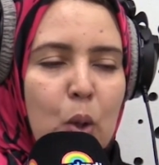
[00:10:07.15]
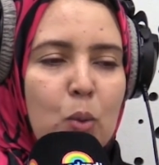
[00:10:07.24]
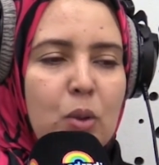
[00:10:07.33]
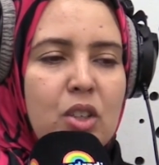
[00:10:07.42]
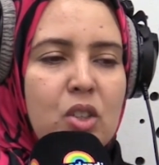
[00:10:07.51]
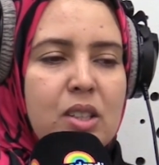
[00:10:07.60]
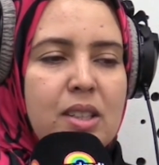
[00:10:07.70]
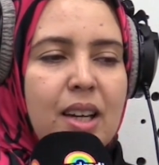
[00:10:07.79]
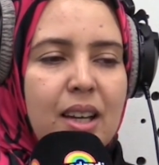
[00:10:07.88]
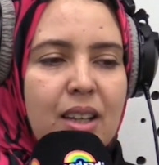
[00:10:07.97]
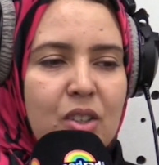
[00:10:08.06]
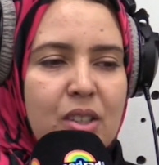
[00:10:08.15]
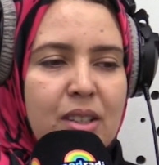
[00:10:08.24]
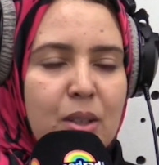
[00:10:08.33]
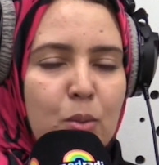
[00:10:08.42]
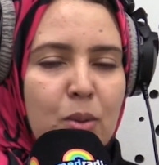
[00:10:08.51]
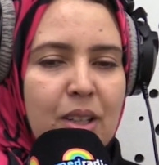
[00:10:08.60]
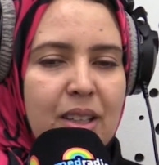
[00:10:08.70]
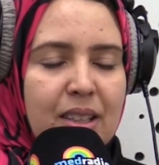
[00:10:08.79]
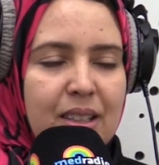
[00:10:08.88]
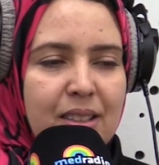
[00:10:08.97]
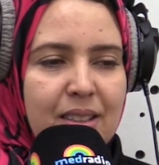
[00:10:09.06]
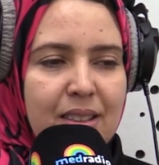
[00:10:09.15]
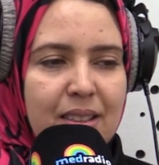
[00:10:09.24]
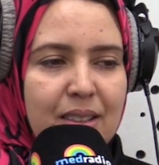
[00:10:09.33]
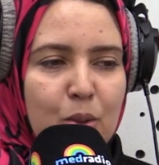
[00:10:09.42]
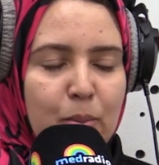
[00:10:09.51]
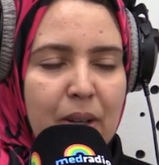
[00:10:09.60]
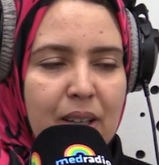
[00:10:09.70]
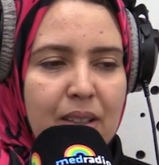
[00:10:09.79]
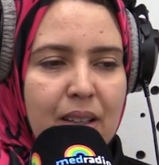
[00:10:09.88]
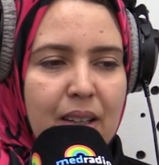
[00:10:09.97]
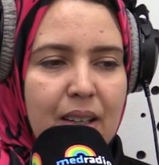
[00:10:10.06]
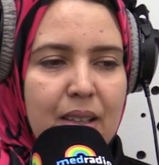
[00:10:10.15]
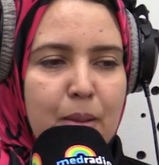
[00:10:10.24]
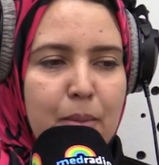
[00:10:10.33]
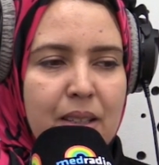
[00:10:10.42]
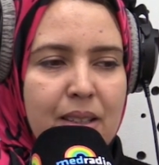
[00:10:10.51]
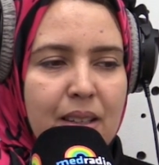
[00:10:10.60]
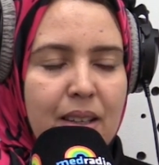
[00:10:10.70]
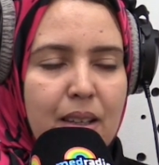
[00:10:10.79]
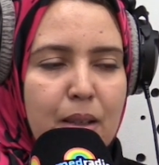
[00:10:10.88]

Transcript: والله يجازيك خير الجزاء والله يعني سبحان الله كلماتك